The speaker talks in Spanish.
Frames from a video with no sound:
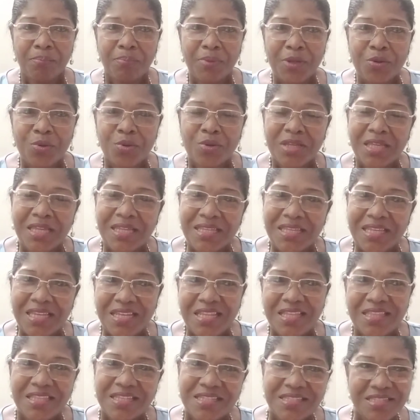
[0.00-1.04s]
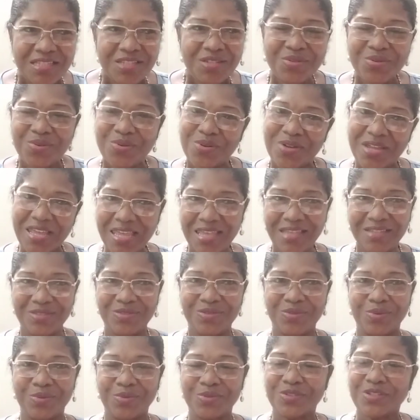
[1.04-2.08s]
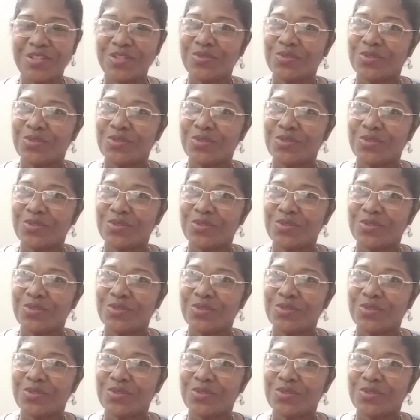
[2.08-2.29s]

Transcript: Pero ¿qué quiere decir con esto? Si